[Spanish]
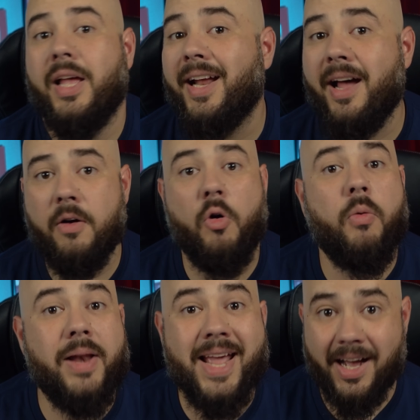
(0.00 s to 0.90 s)
era
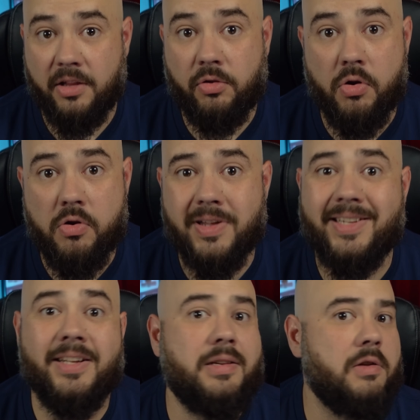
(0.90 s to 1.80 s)
obligatorio
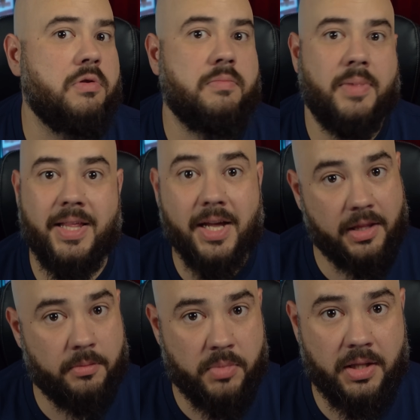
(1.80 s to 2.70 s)
hacérselo
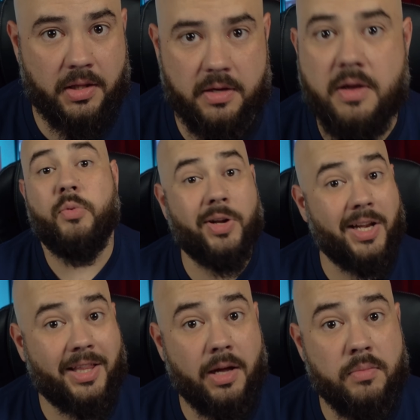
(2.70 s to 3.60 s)
inmediatamente, porque
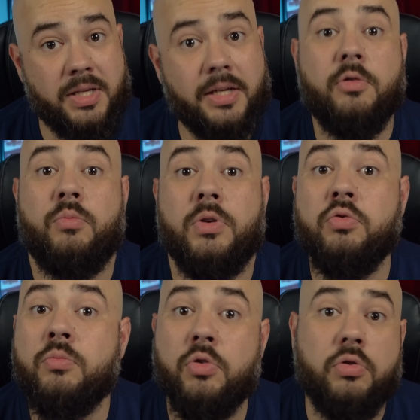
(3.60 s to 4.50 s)
el tema es que como es
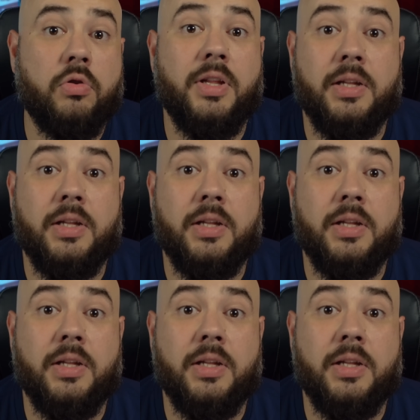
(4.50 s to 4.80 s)
un motor